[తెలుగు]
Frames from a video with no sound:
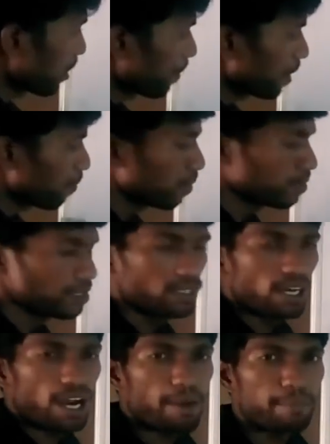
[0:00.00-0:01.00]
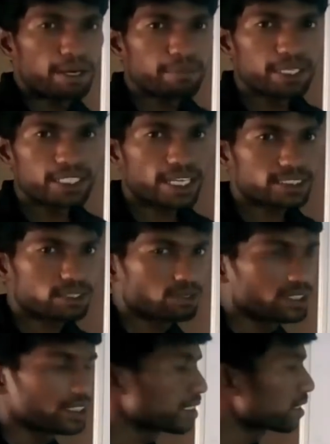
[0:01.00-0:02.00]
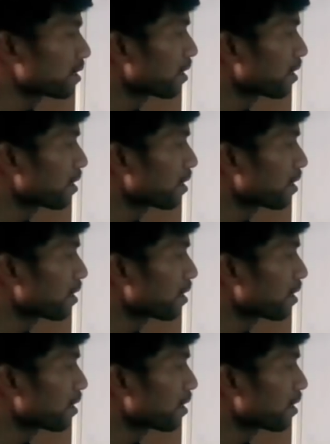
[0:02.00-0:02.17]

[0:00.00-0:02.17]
సెవెంటీ ఫోర్త్ అమెండ్మెంట్ యాక్ట్స్ గురించి